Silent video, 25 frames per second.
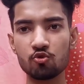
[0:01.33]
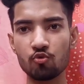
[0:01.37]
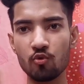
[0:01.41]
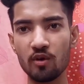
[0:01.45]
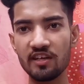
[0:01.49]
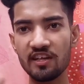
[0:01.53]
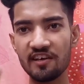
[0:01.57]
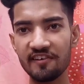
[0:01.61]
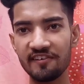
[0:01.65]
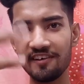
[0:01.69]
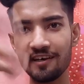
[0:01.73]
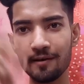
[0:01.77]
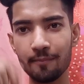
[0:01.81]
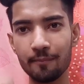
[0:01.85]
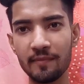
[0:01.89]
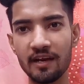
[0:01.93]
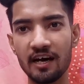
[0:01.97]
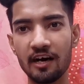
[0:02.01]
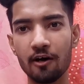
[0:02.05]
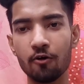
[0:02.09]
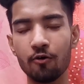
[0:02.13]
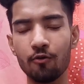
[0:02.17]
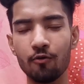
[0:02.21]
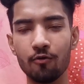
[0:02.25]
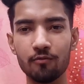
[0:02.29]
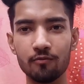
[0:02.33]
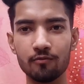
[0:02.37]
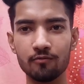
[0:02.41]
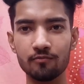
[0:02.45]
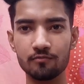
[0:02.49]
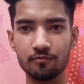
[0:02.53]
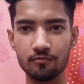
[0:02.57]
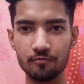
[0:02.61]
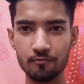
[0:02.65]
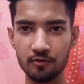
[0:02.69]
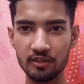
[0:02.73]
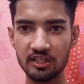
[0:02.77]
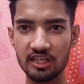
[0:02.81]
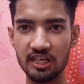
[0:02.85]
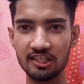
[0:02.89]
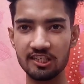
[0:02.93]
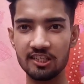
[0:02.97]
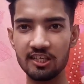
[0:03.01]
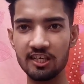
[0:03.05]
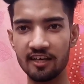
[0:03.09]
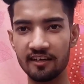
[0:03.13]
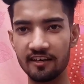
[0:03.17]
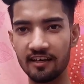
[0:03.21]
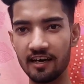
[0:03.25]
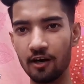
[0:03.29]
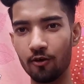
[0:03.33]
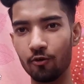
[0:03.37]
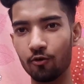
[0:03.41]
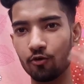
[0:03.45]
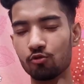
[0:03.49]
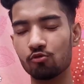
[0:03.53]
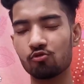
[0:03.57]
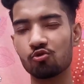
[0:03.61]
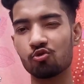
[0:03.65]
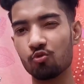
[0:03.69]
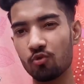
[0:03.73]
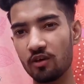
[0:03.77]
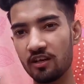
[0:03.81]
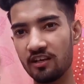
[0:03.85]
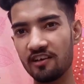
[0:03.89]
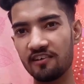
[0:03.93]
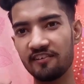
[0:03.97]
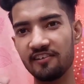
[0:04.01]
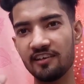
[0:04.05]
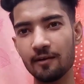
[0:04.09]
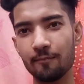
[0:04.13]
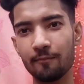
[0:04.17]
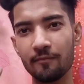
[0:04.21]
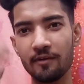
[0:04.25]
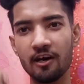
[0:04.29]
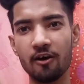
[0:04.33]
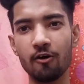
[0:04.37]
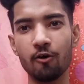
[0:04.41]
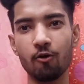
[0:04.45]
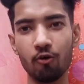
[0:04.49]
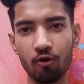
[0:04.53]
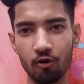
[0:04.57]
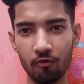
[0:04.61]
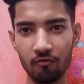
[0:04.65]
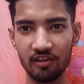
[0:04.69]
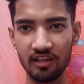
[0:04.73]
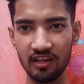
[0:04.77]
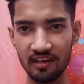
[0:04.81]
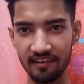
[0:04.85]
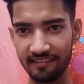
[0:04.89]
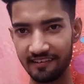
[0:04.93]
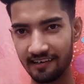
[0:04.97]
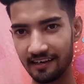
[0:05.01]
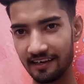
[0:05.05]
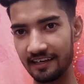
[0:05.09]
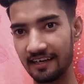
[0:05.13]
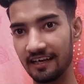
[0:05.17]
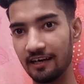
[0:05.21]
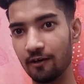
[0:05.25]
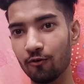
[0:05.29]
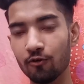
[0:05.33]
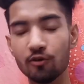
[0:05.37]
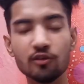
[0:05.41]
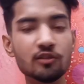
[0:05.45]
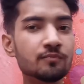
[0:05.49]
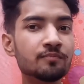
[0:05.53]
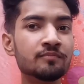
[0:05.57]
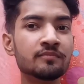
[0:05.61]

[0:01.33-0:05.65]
स्वदेशी अपनाओ विदेशी हटाओ स्वदेशी अपनाओ और विदेशी हटाओ